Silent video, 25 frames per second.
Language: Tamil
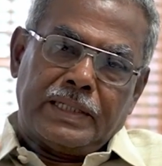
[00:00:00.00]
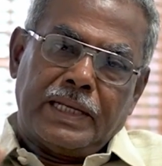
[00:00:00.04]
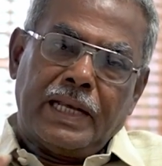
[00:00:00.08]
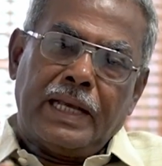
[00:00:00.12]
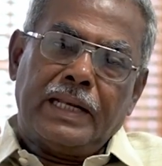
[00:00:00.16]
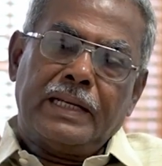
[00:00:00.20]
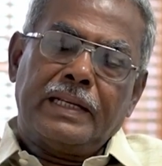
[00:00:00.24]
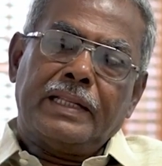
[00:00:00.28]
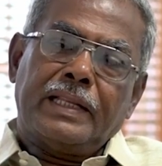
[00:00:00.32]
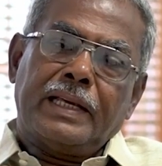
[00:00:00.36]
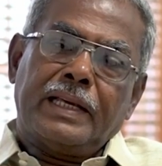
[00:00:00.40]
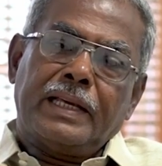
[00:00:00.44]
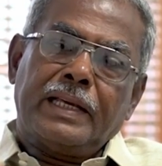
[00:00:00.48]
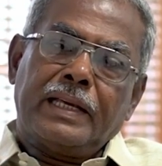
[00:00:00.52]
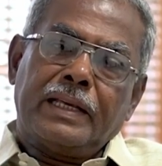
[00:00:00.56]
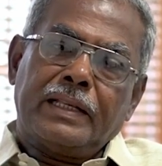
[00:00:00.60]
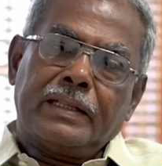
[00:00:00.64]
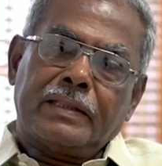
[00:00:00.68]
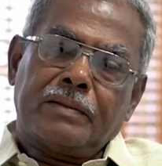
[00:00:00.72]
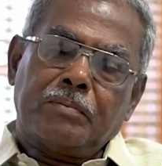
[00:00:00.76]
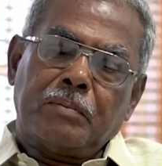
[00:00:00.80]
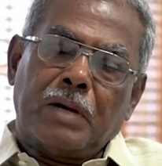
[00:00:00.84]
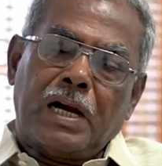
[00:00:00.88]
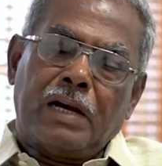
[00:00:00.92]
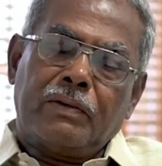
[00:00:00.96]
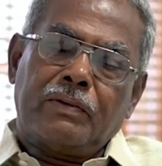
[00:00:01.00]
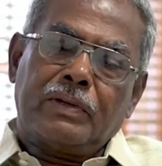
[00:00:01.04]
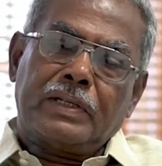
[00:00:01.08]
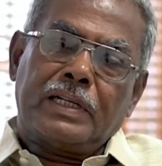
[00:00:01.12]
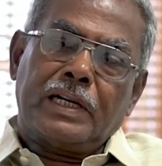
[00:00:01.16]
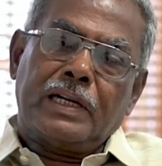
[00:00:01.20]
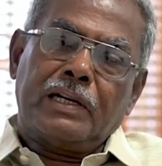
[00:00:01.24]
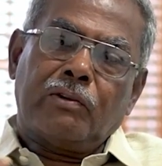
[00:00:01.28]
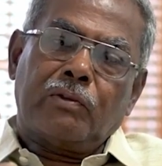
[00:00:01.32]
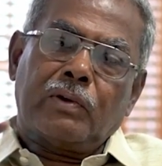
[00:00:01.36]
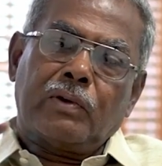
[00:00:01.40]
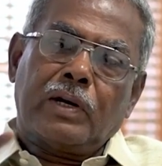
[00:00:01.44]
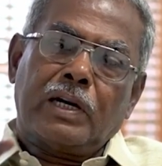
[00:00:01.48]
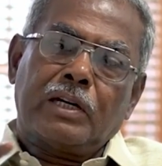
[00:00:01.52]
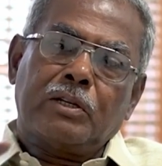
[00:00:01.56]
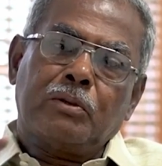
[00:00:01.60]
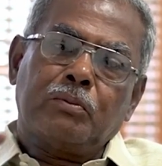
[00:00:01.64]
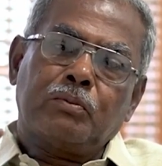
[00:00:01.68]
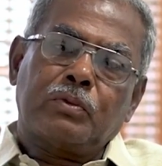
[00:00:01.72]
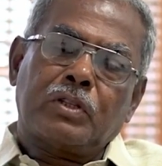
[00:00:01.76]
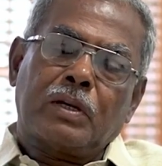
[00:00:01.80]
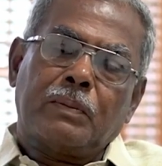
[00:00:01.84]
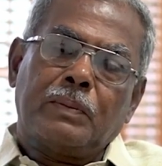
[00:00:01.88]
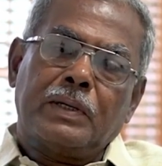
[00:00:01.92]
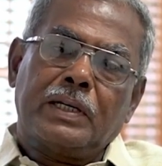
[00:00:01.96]
ஏன் இதை மாவட்ட
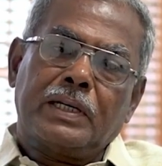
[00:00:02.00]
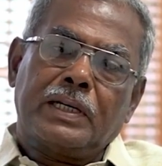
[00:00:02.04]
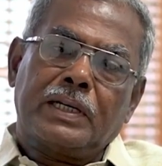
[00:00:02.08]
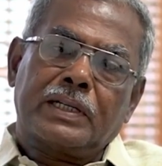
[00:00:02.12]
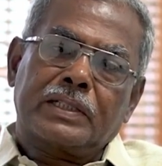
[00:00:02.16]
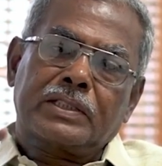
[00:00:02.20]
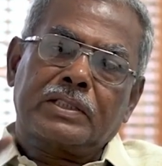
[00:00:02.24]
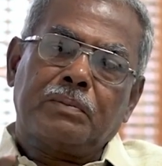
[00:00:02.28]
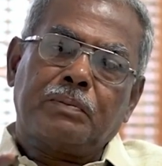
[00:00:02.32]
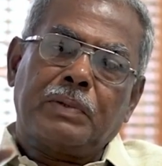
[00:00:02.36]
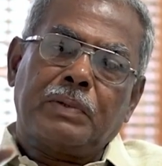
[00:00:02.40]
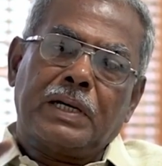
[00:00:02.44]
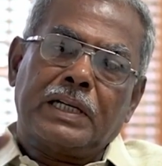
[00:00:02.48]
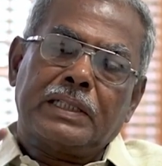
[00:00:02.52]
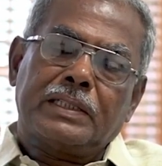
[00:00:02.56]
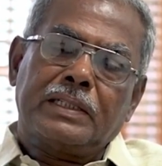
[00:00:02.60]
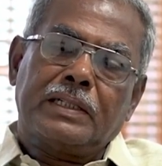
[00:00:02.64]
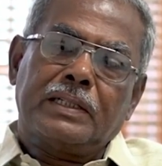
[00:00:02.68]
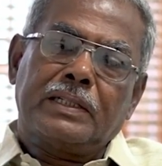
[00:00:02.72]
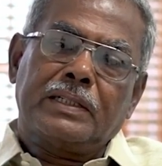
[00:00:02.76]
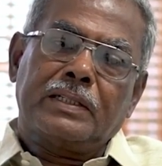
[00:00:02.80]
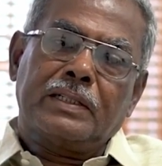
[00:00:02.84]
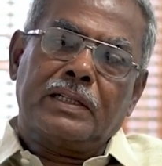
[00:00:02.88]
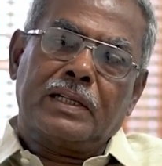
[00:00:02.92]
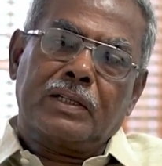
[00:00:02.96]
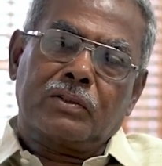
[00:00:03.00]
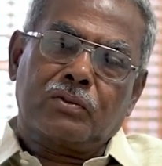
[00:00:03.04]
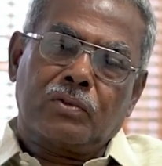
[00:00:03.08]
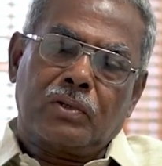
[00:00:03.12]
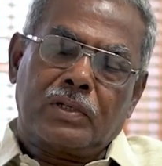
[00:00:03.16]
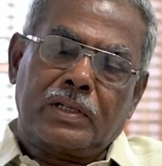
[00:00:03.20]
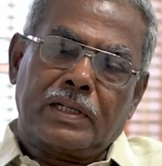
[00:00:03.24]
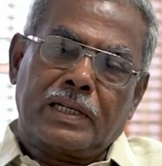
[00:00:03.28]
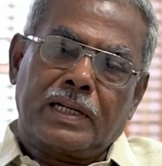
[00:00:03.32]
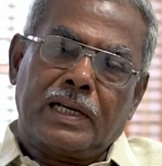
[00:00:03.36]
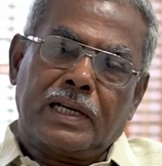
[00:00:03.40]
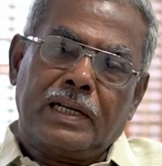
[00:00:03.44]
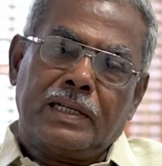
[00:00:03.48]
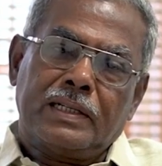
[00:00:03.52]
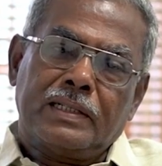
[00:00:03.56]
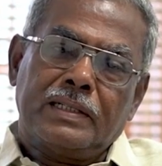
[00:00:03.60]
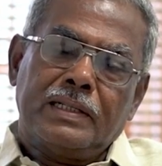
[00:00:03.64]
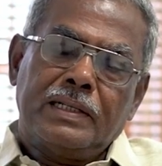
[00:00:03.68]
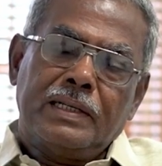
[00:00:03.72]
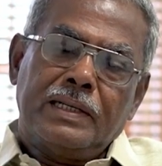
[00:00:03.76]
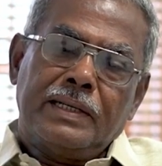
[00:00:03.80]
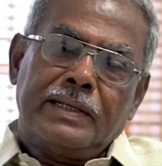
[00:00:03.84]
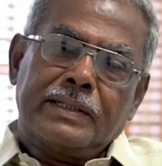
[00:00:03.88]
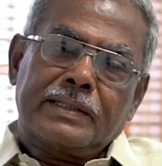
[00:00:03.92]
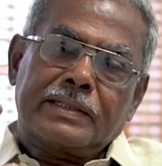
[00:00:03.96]
நிர்வாகம் தமிழக அரசும் பார்த்துக்கிட்டது நான் சொல்கிறேன்னா
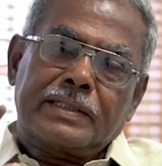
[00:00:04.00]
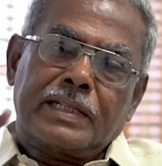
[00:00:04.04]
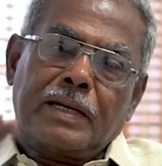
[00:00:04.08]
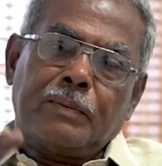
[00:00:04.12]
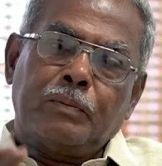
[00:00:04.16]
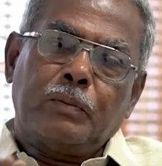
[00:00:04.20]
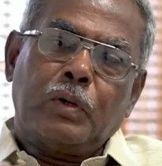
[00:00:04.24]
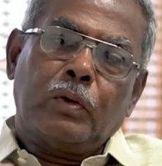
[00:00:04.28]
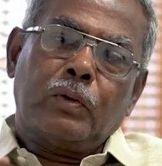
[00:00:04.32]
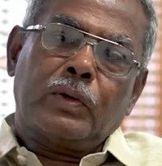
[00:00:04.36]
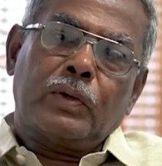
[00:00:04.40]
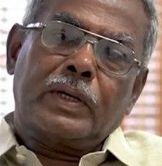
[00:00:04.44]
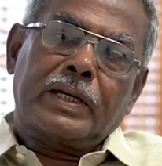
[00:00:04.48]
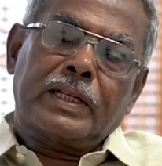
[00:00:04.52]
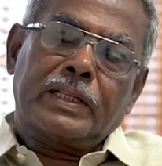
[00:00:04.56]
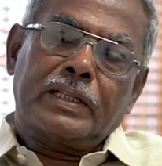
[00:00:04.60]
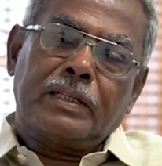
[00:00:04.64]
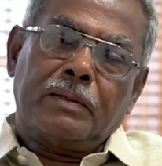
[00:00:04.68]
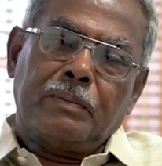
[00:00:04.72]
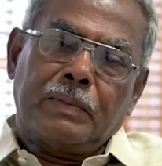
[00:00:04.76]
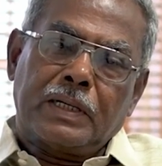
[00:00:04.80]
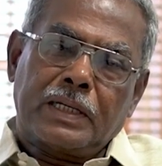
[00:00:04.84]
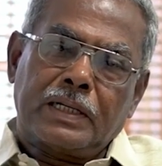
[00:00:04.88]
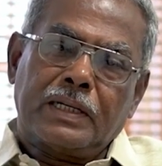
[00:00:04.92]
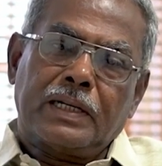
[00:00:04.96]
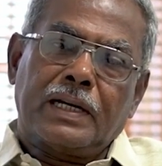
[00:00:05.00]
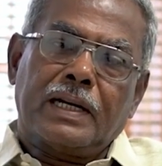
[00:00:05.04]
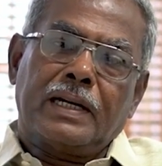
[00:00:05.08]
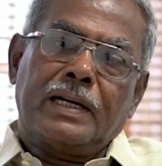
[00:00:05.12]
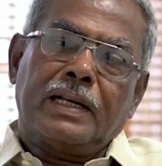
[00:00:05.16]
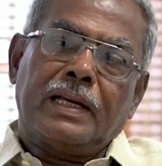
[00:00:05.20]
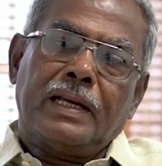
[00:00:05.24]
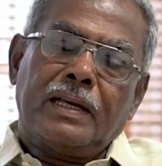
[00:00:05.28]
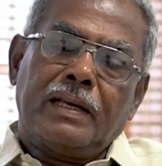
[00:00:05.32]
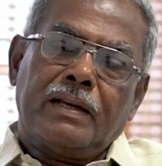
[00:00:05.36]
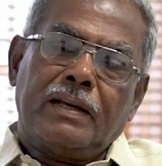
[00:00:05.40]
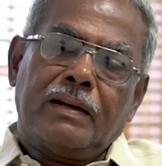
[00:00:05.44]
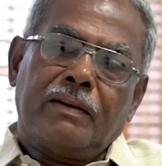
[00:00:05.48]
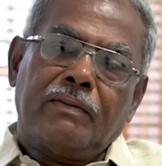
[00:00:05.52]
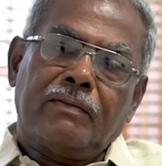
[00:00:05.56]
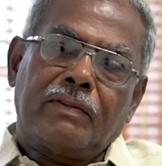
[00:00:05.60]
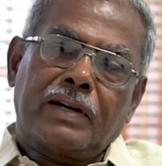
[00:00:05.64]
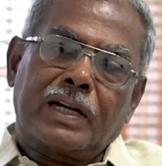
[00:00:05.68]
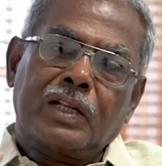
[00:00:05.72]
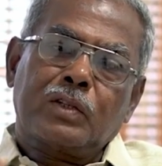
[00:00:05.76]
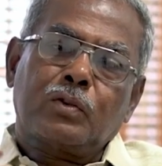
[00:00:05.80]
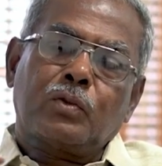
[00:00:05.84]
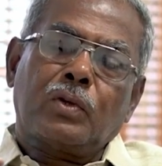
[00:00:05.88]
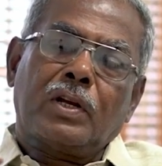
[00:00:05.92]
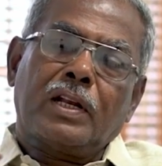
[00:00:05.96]
சம்பவம் நடந்த மறுநாளே
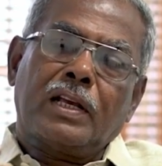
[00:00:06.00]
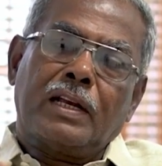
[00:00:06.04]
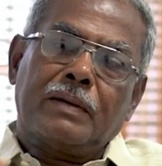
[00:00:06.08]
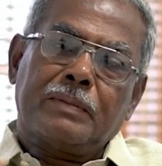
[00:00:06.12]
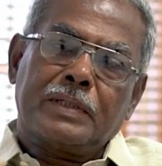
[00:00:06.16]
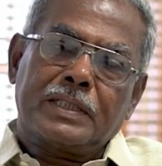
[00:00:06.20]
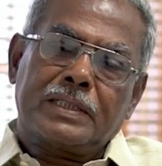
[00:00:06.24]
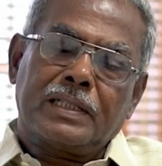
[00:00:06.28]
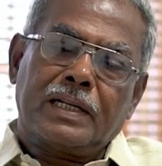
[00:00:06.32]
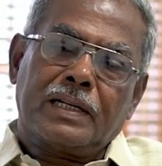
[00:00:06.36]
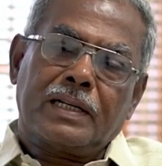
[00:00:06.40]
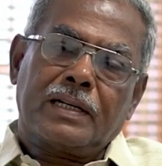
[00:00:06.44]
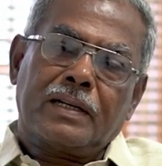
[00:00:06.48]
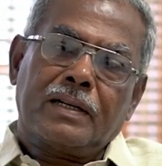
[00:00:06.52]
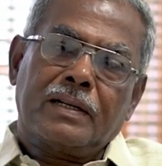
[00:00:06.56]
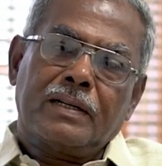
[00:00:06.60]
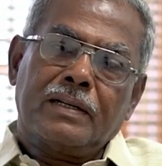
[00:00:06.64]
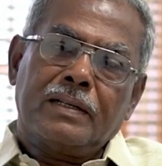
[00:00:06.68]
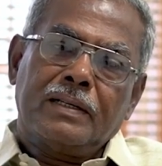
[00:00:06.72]
வனத்துறை அமைச்சர்